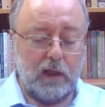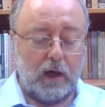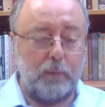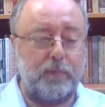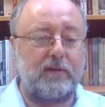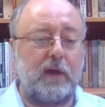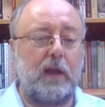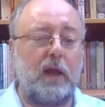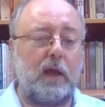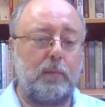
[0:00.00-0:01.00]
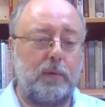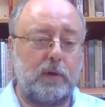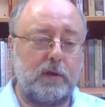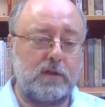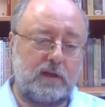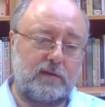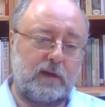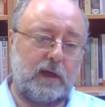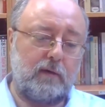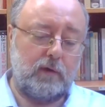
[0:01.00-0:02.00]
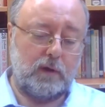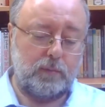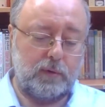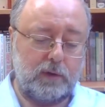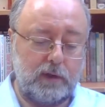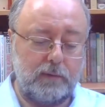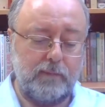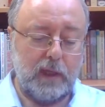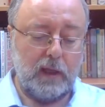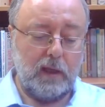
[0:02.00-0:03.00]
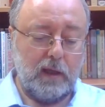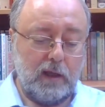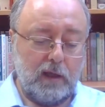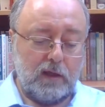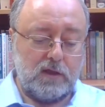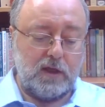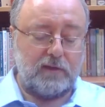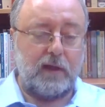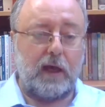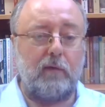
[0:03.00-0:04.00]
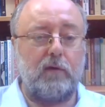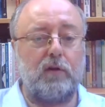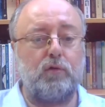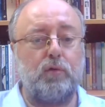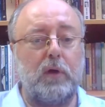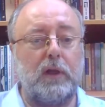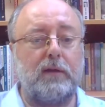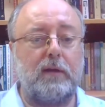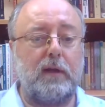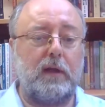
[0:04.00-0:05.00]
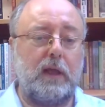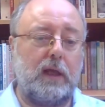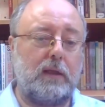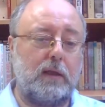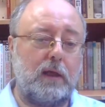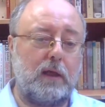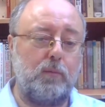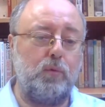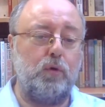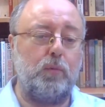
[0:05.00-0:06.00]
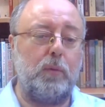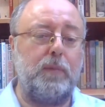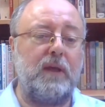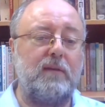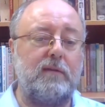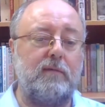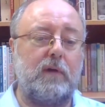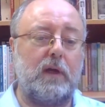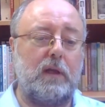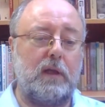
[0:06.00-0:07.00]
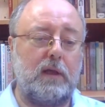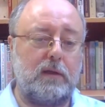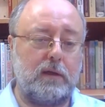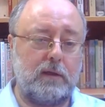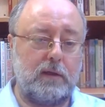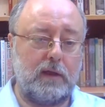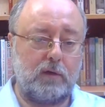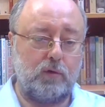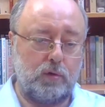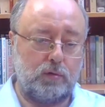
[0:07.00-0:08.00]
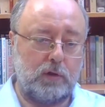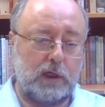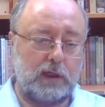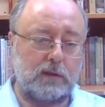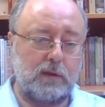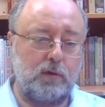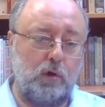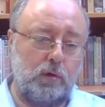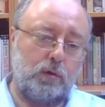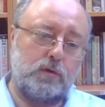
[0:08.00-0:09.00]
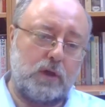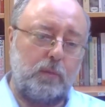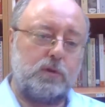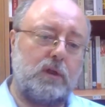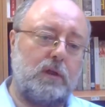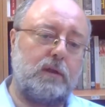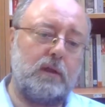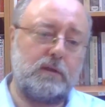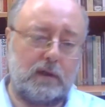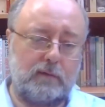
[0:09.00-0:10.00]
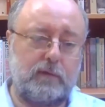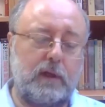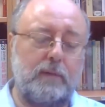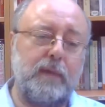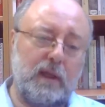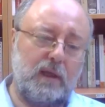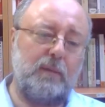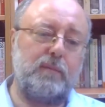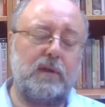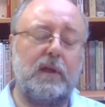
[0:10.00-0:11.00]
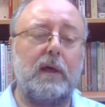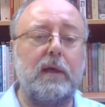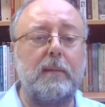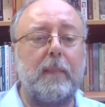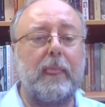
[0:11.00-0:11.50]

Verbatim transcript: Hapishane yapıldı, cezaevi yapıldı. Cezaevinin tuvaleti niyetine büyük bir benzin varili getirdiler, koydular. Doldukça boşaltılacak falan iptidai.